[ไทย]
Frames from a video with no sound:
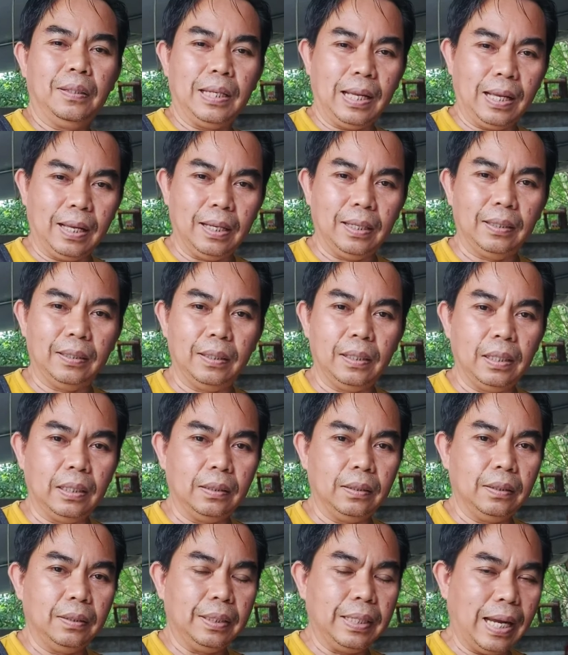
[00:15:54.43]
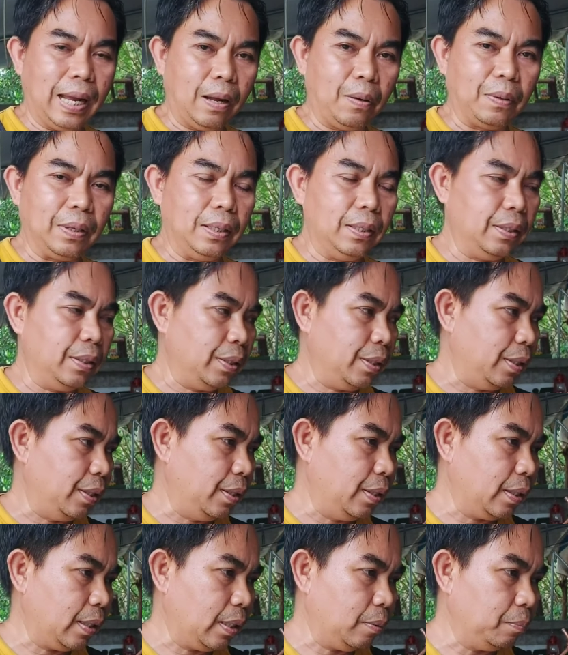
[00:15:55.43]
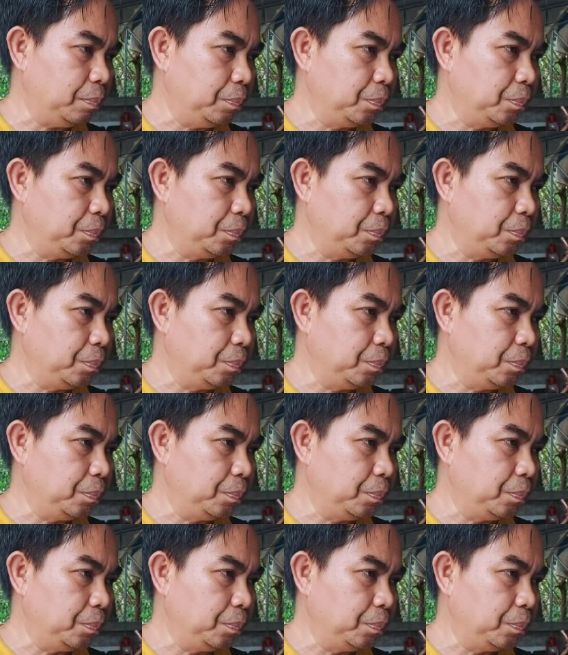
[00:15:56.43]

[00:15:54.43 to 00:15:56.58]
นานานยาวกันเลยนะครับ